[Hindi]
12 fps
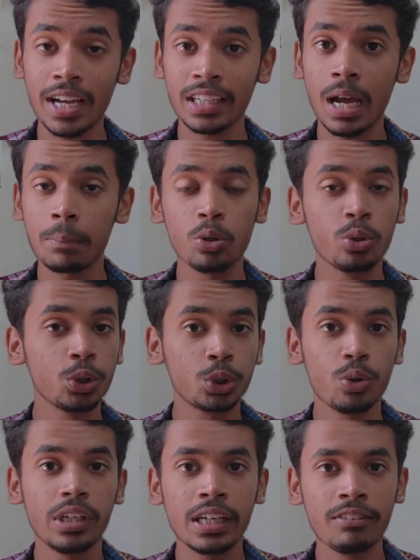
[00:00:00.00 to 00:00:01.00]
ताकि आप लोग को
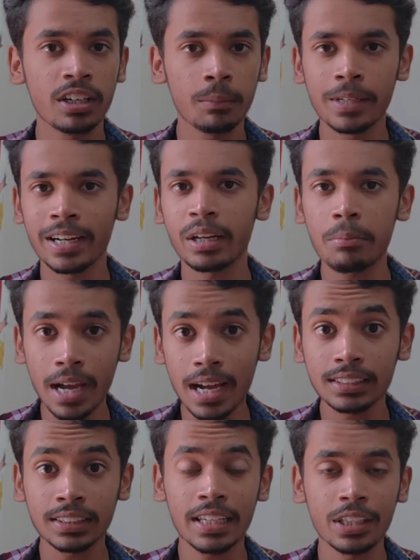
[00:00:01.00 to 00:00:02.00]
स्टोरी कवरअप करने में
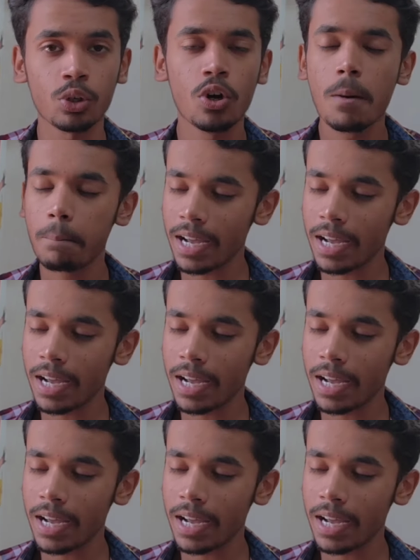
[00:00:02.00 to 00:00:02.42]
आसानी हो